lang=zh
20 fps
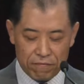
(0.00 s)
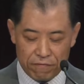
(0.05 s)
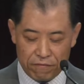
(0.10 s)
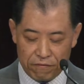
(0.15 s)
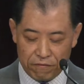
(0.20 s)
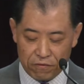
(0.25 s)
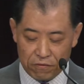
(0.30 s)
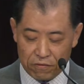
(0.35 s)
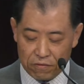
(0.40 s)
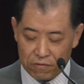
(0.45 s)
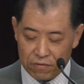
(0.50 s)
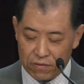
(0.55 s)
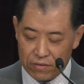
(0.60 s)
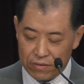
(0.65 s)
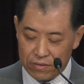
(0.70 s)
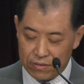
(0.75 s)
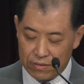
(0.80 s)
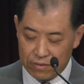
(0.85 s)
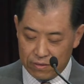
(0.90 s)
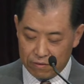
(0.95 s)
服
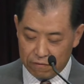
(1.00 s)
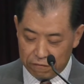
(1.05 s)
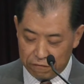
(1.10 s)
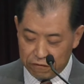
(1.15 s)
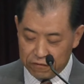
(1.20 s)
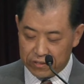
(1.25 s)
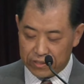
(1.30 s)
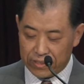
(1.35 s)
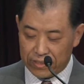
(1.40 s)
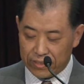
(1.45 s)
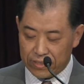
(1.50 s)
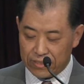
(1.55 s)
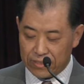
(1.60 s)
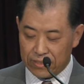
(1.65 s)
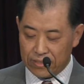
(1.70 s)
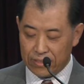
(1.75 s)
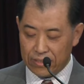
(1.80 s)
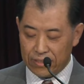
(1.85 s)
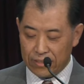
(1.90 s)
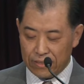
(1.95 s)
父神的旨
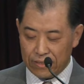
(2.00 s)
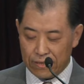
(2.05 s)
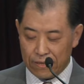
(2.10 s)
意。